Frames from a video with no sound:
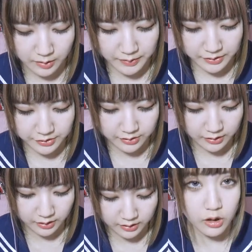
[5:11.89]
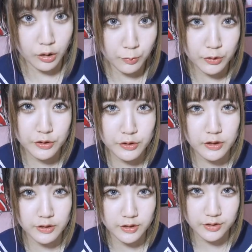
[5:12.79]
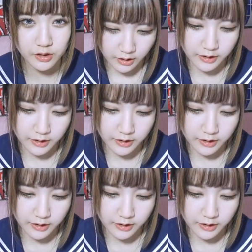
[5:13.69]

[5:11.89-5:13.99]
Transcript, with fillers: あ、マックスなった。あ、目標達成した。